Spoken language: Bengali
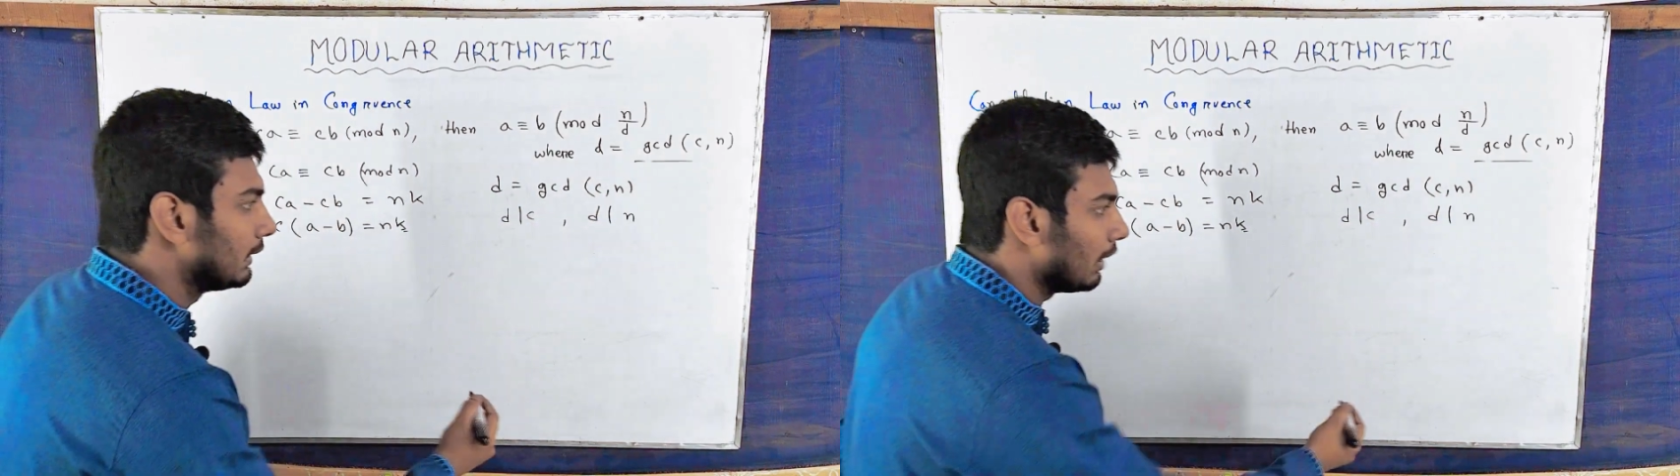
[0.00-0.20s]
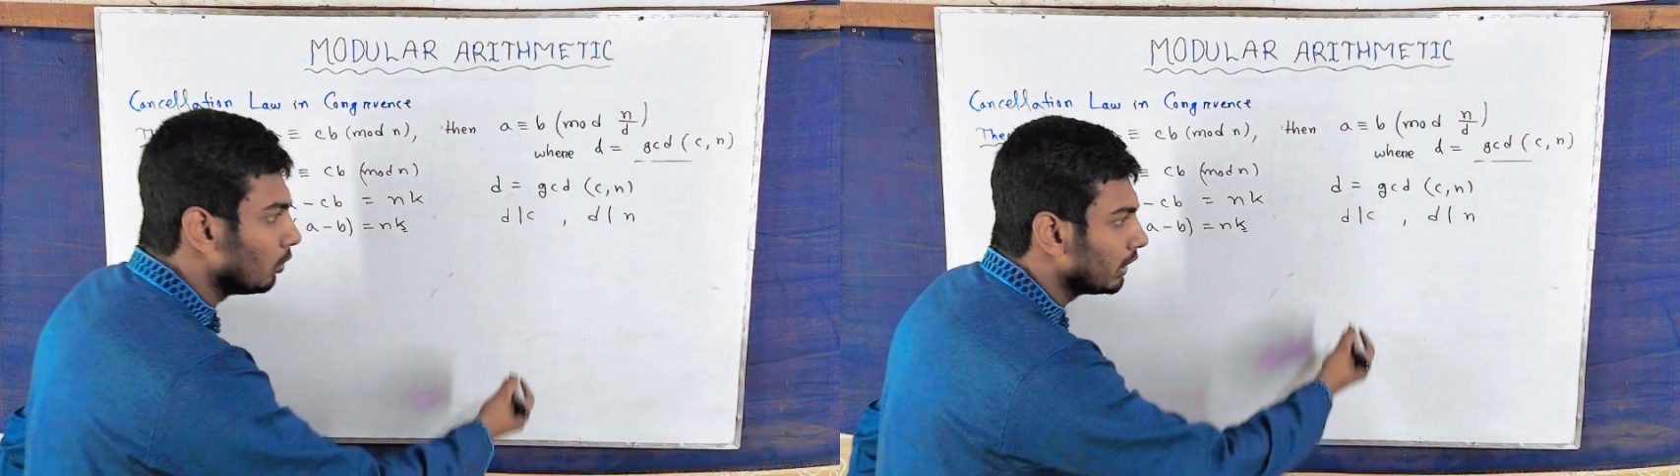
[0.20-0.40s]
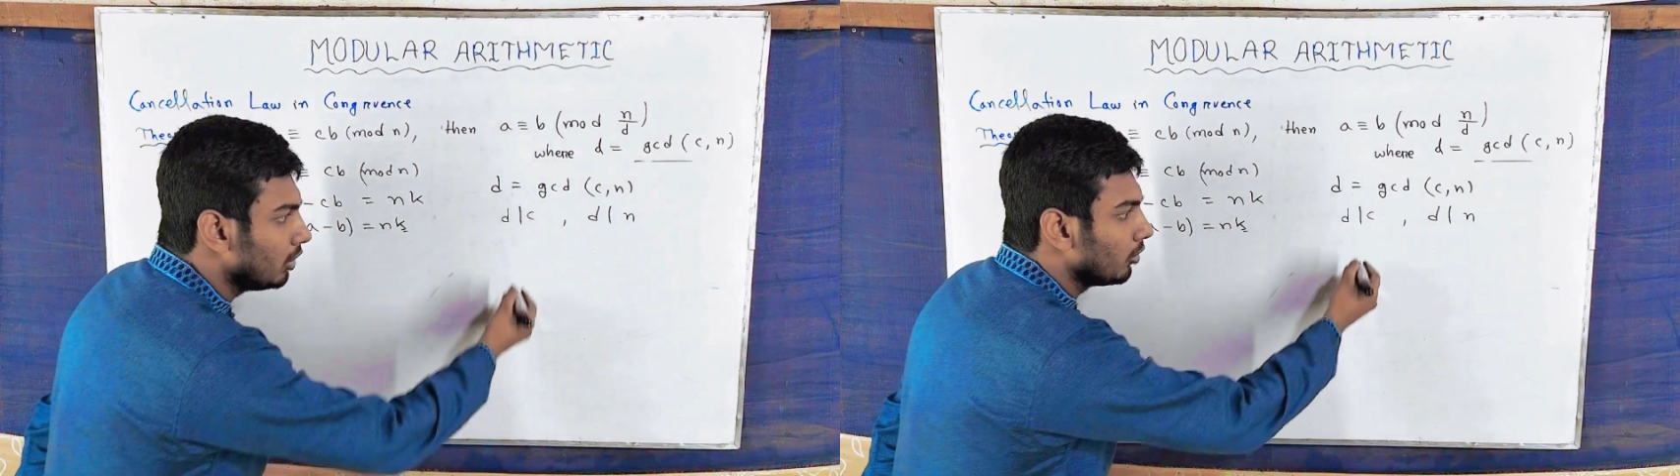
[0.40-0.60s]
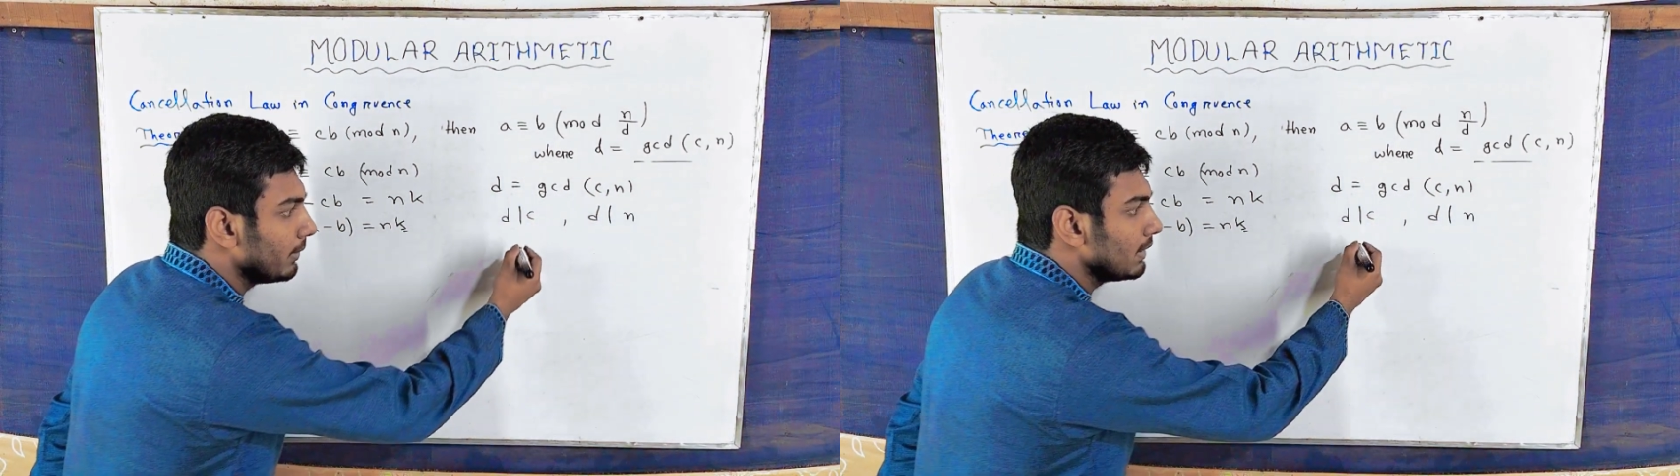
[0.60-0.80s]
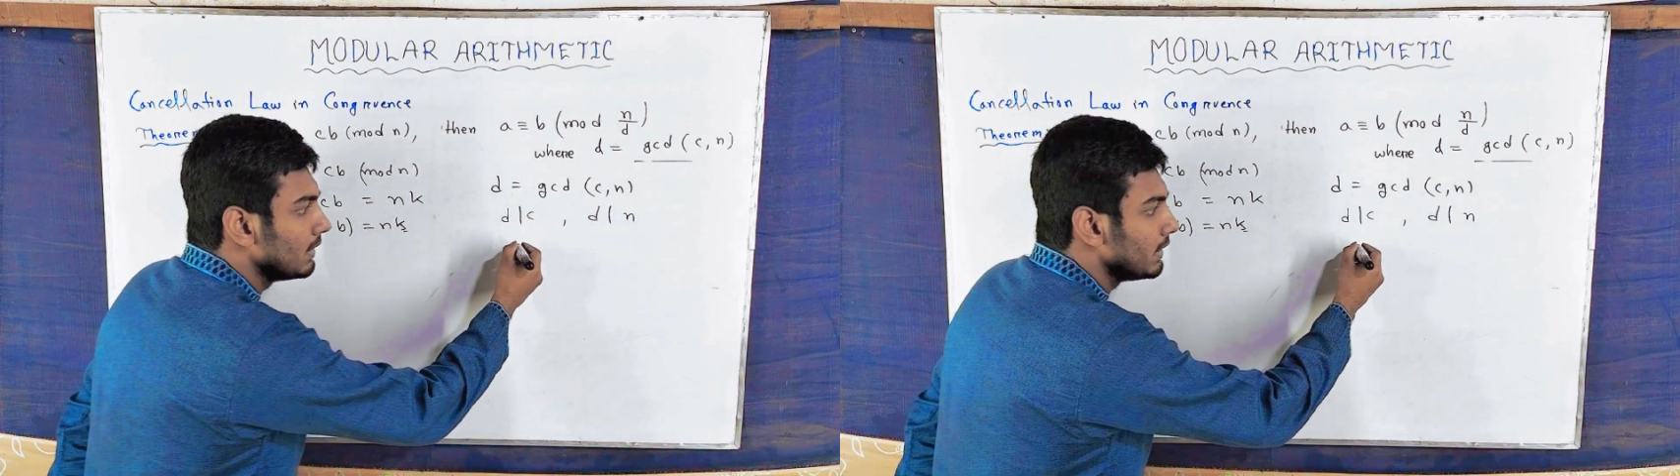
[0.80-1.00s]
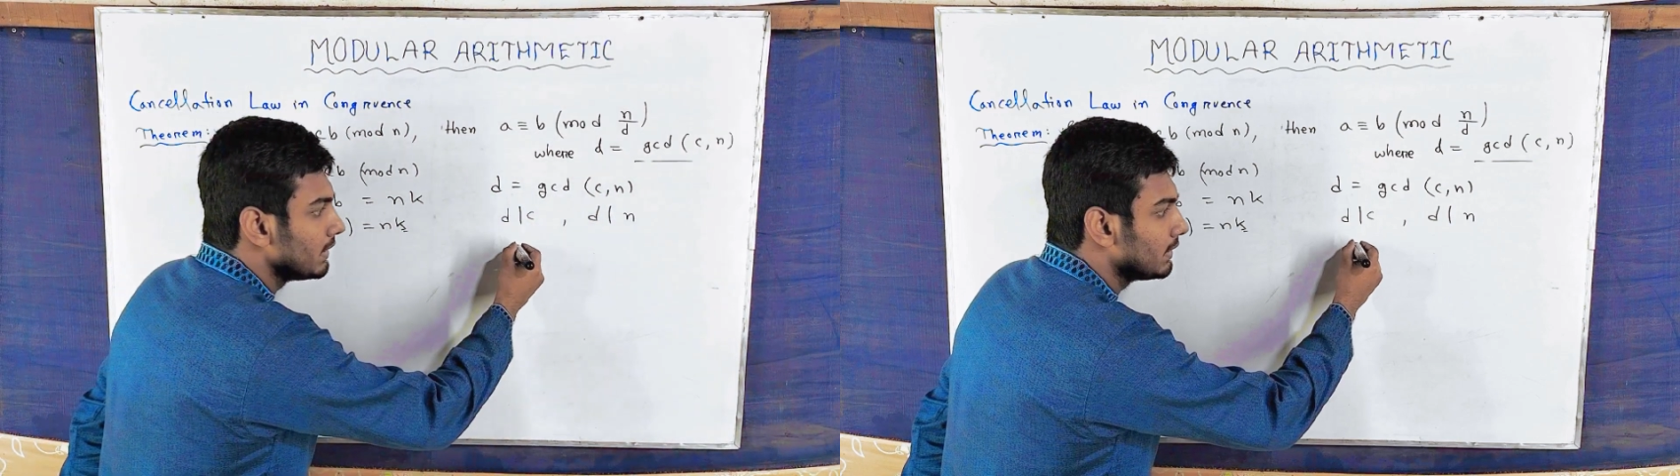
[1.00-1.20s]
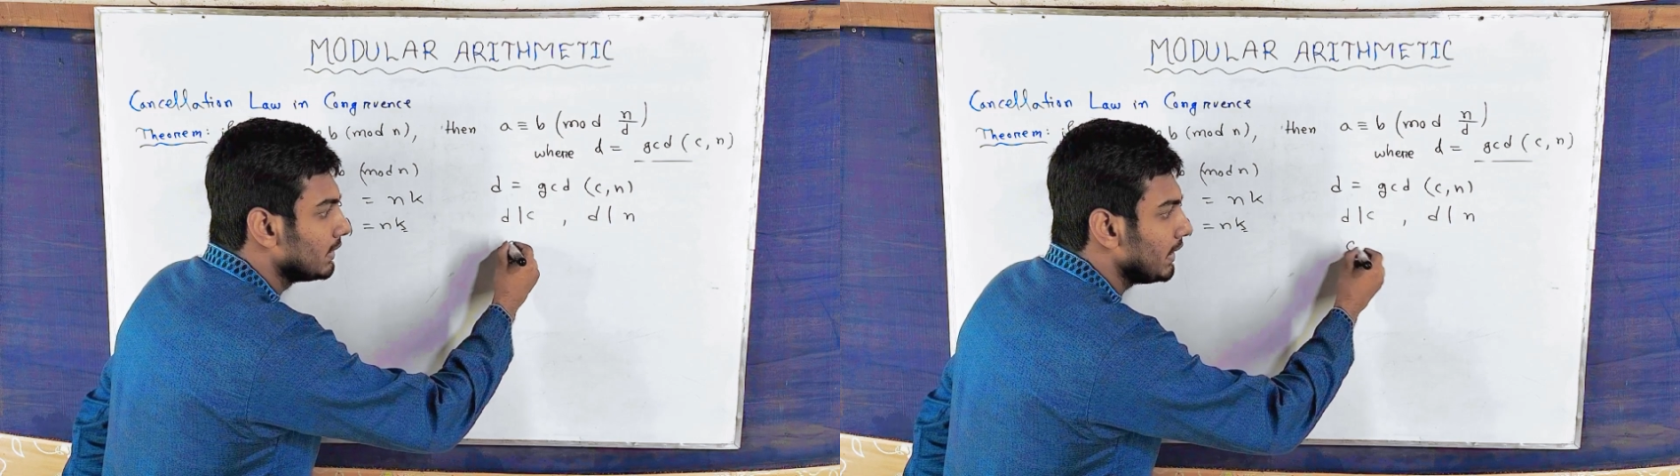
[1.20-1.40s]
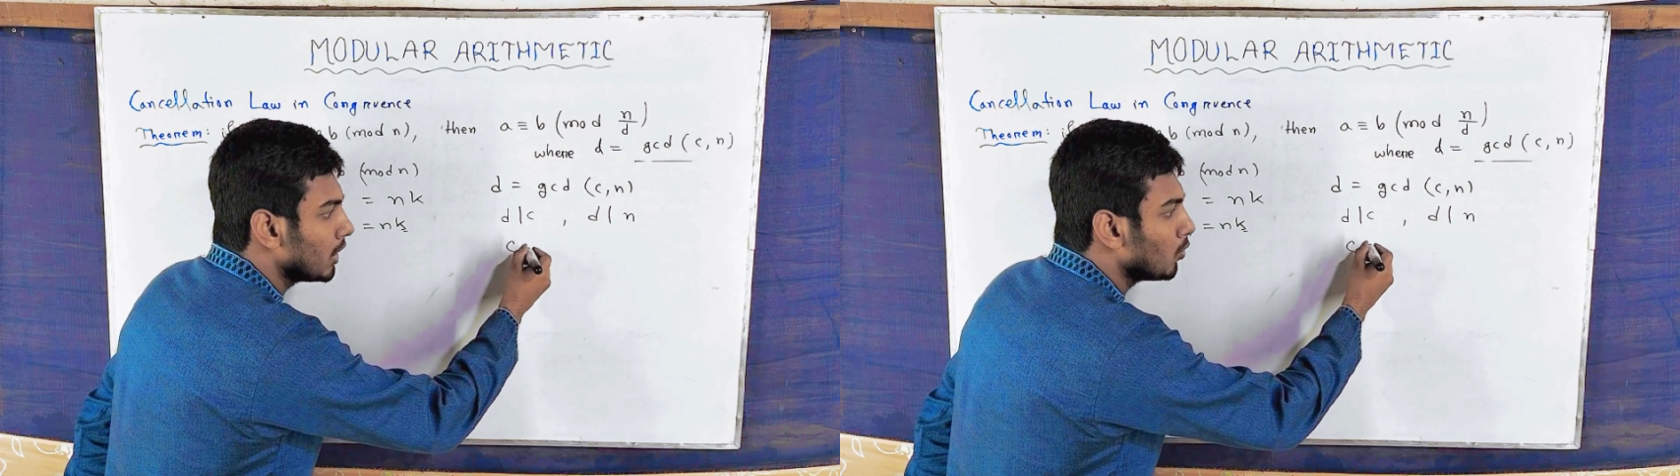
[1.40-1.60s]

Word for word: তাহলে কি হবে সি